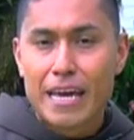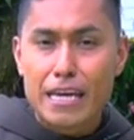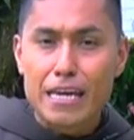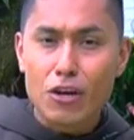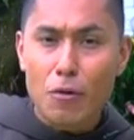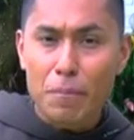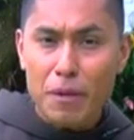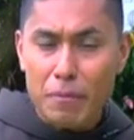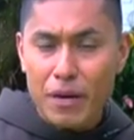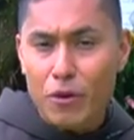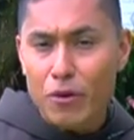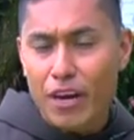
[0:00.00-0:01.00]
Y lo
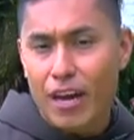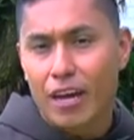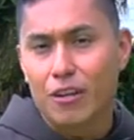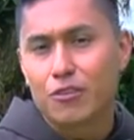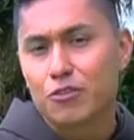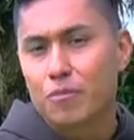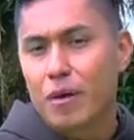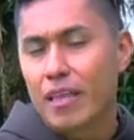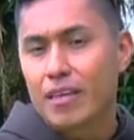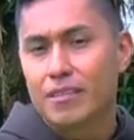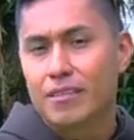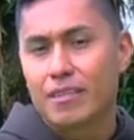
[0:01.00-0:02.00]
primero que Él nos va a
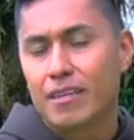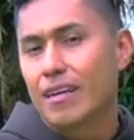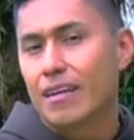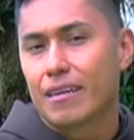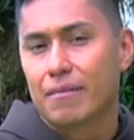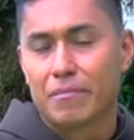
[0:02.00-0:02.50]
decir en el